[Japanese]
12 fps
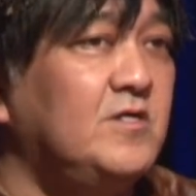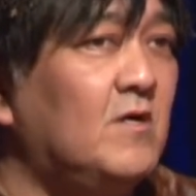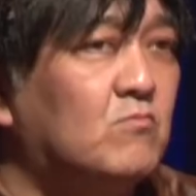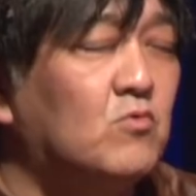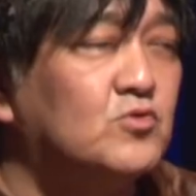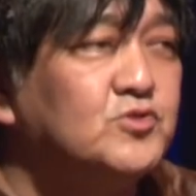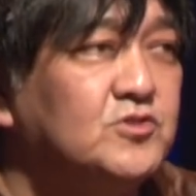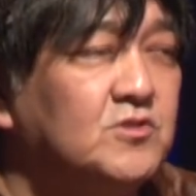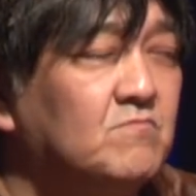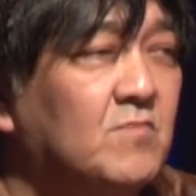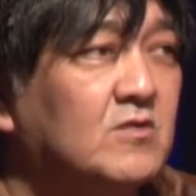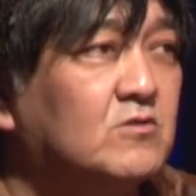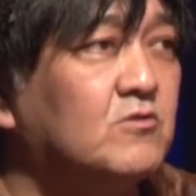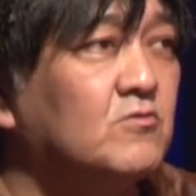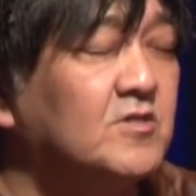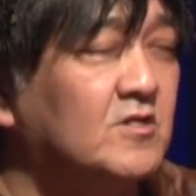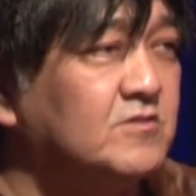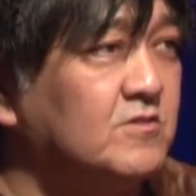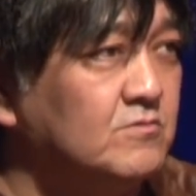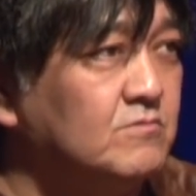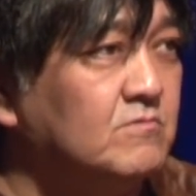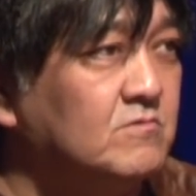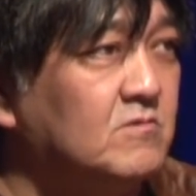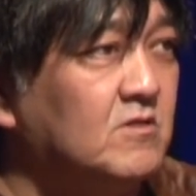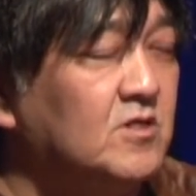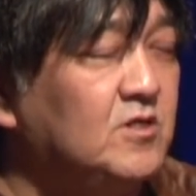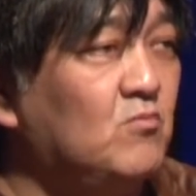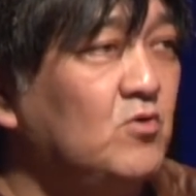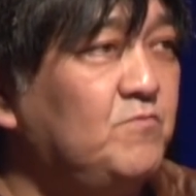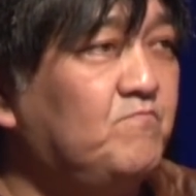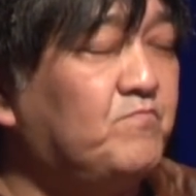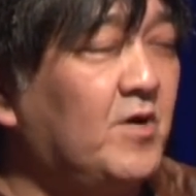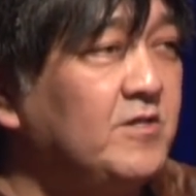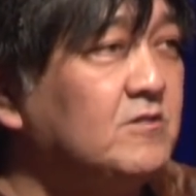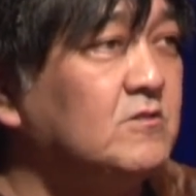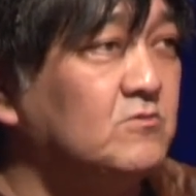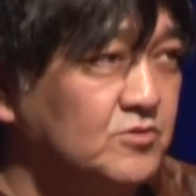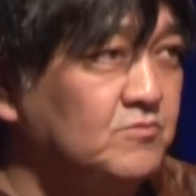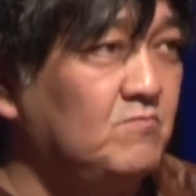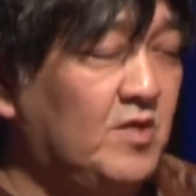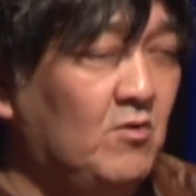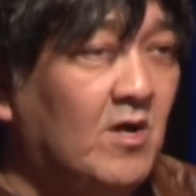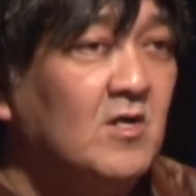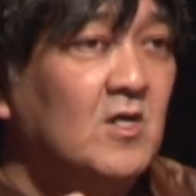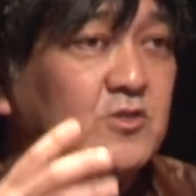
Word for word: いやもうおじいちゃん真っ黒になってる」、紐いっぱいって言うんです。まあ要は